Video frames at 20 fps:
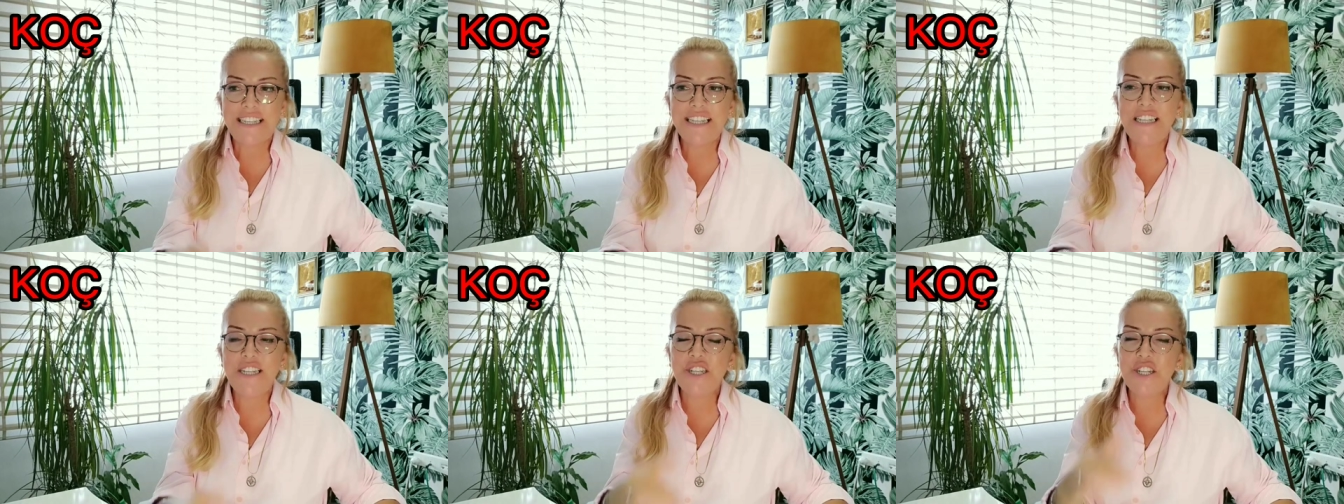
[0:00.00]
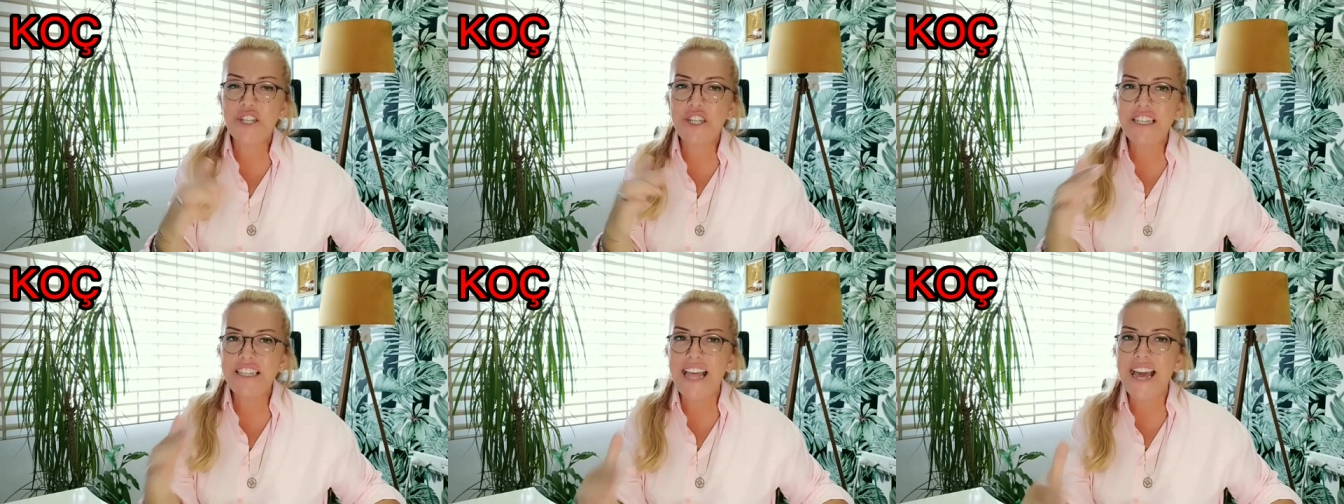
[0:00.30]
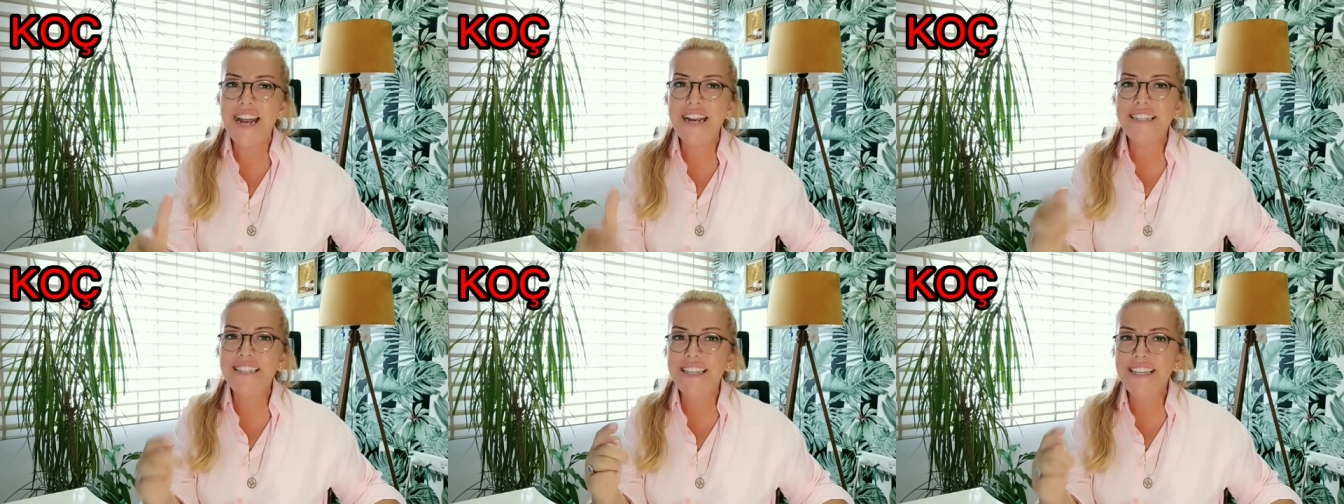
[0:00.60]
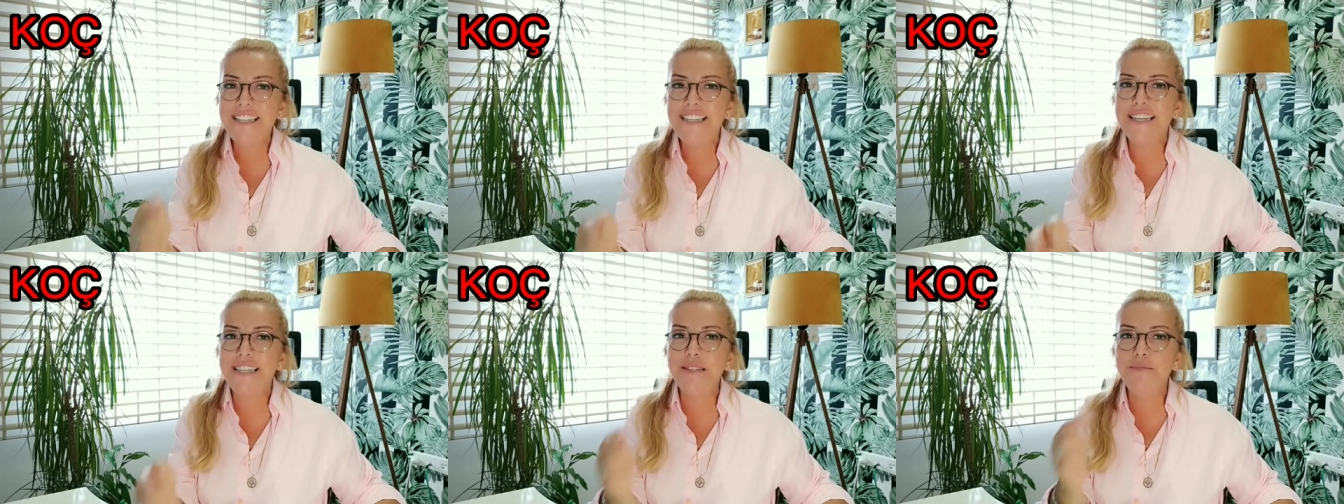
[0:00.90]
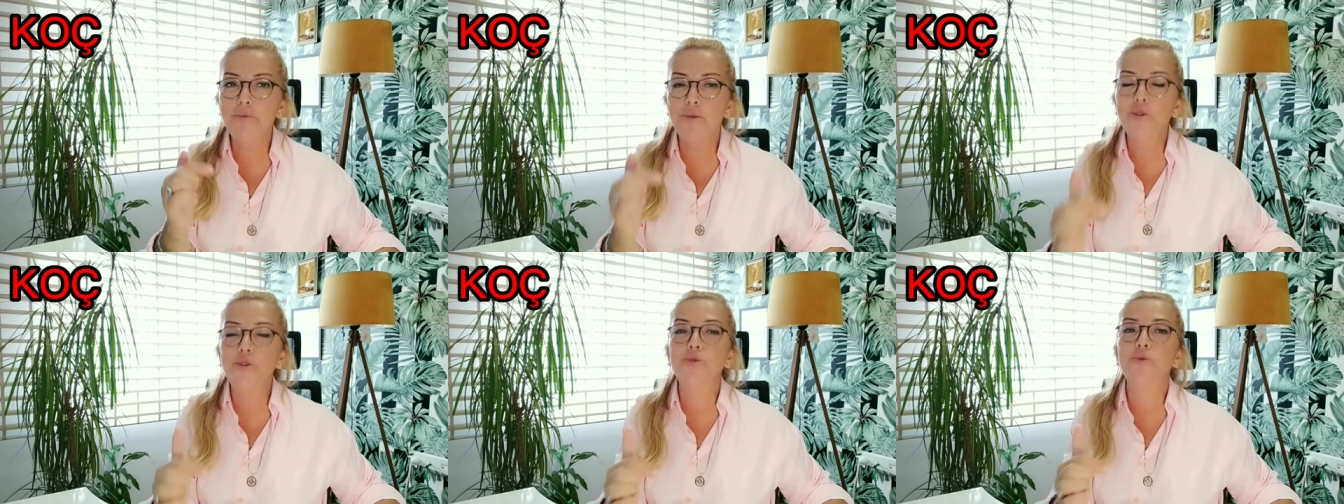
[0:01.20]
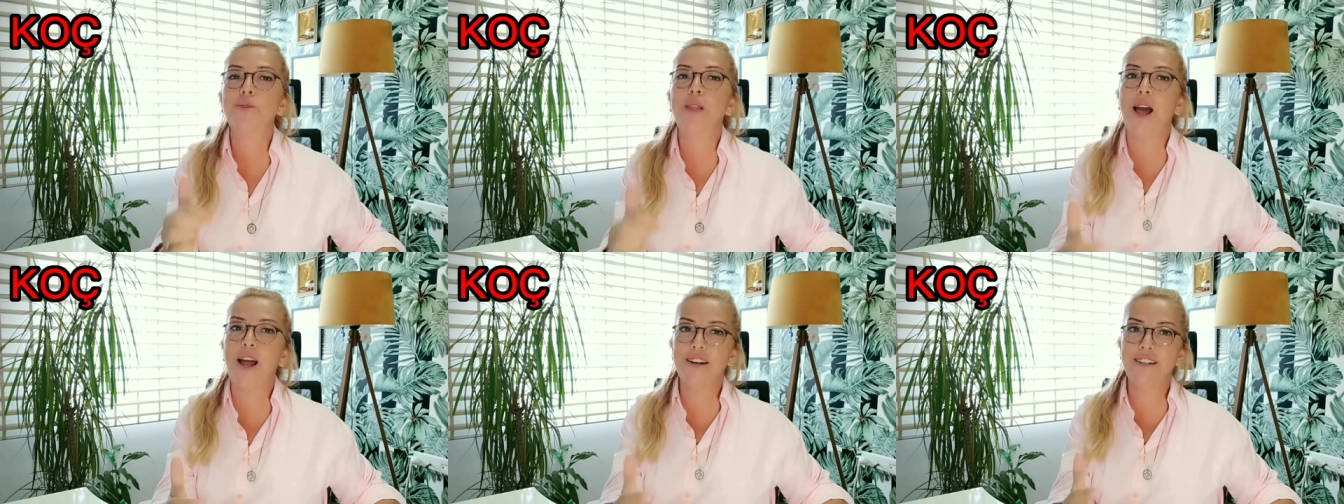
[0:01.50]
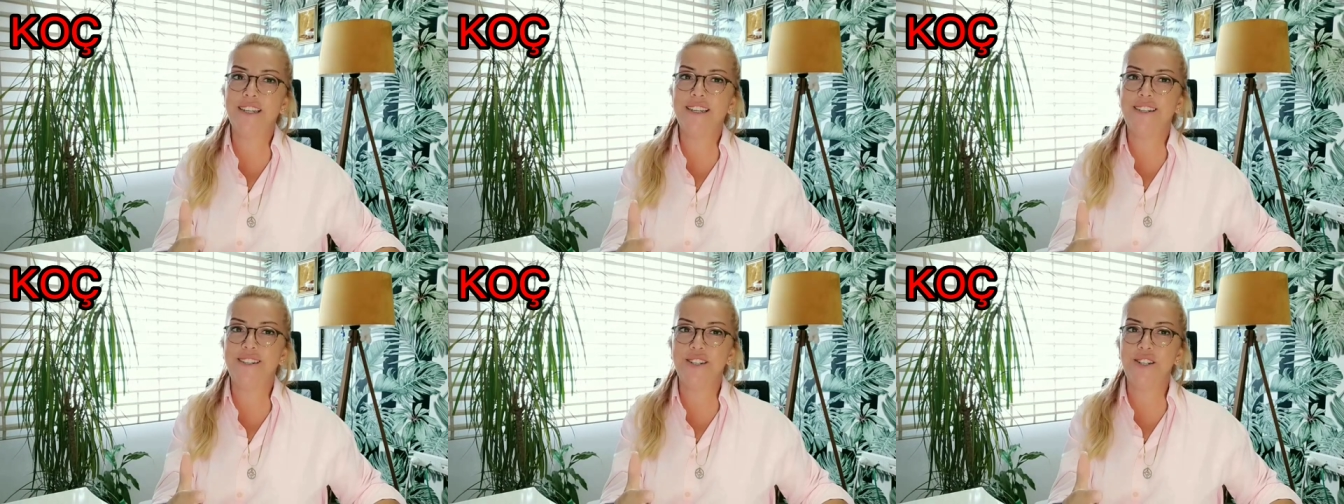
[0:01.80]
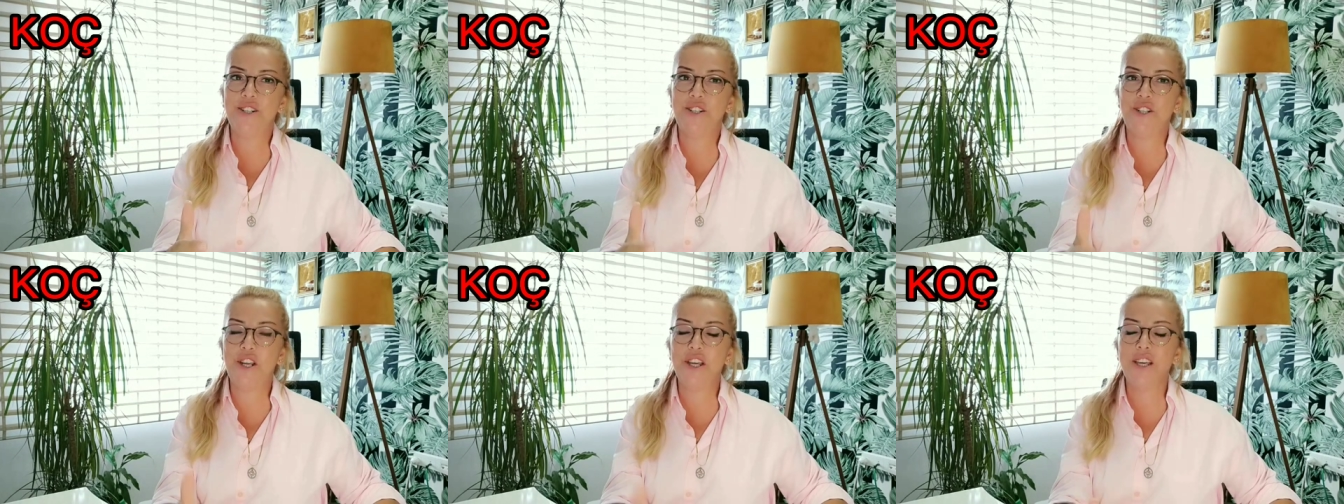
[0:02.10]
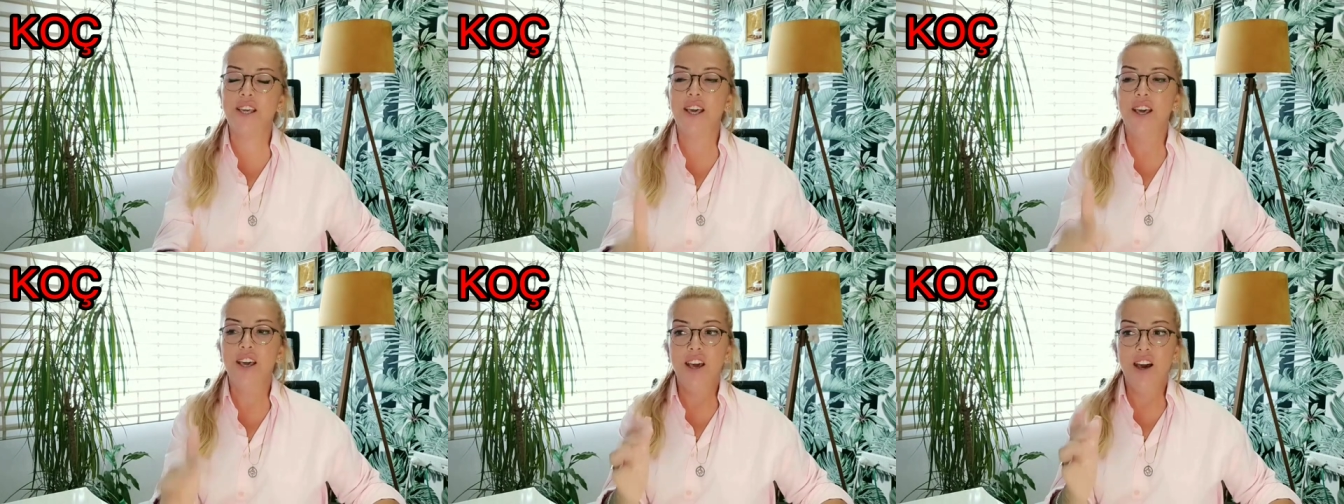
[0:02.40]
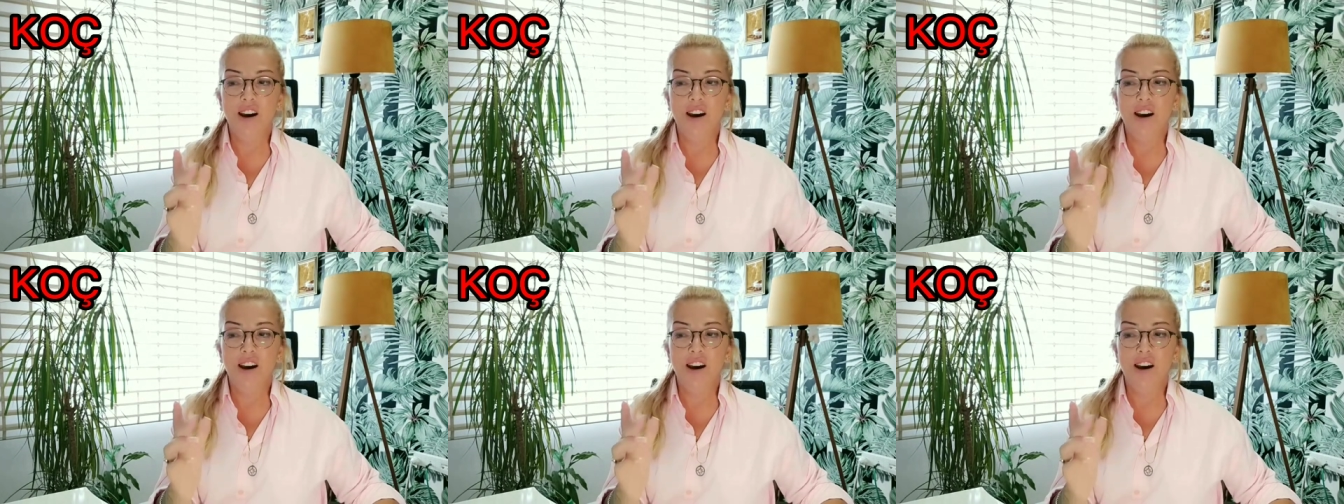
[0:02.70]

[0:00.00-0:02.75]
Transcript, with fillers: ilişkilerde yeni boyutlar getirecek.